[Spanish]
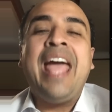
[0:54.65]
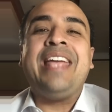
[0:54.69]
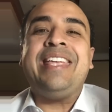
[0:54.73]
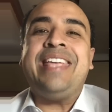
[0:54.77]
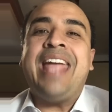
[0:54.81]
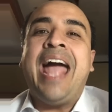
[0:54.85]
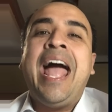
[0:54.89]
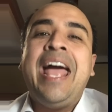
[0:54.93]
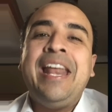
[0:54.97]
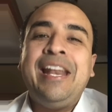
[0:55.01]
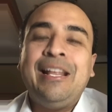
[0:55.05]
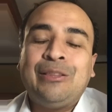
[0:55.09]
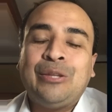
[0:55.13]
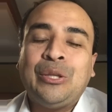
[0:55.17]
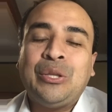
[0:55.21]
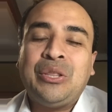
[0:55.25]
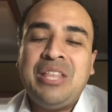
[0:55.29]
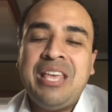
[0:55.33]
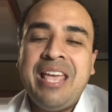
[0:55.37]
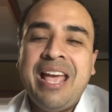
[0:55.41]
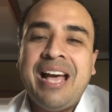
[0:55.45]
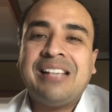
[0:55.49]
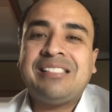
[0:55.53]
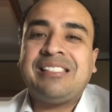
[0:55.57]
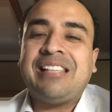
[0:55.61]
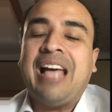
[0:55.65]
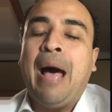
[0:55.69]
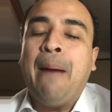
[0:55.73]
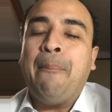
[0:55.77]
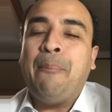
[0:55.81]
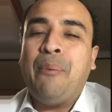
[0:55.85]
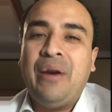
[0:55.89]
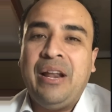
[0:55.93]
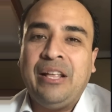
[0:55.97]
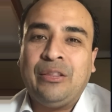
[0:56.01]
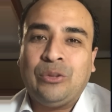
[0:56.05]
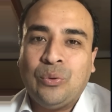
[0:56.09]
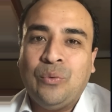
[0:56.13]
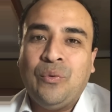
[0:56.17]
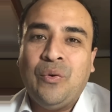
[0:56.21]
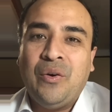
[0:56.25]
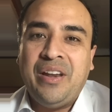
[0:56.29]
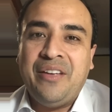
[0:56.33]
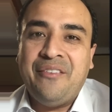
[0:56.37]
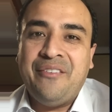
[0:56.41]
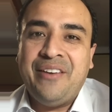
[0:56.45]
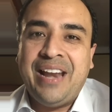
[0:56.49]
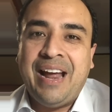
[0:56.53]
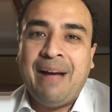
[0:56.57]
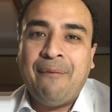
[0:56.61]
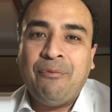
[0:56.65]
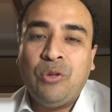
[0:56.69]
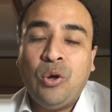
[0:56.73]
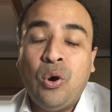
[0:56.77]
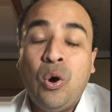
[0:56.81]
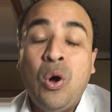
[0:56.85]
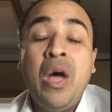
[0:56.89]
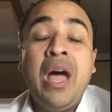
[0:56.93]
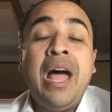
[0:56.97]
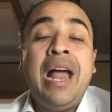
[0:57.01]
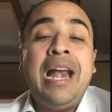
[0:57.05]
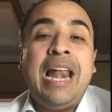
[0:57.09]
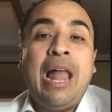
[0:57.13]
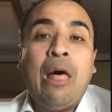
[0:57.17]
Ya en estos días Apple estuvo liberando